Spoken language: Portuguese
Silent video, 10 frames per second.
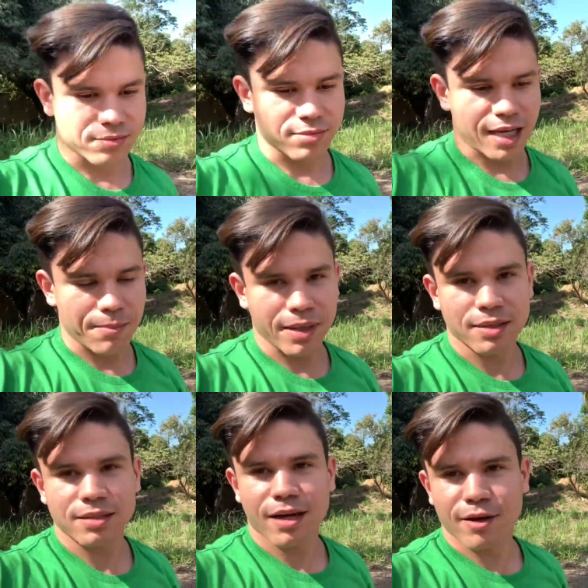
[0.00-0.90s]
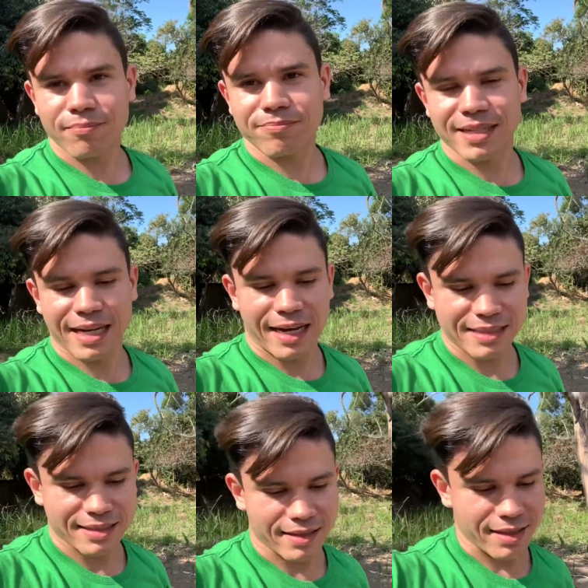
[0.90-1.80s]
da imensa
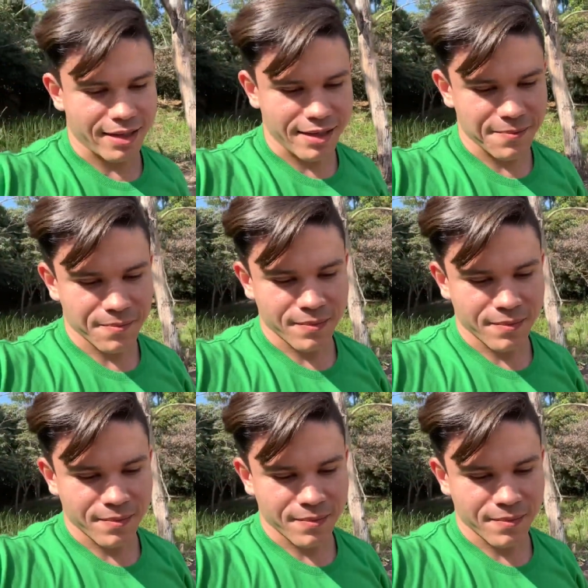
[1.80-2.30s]
graça dele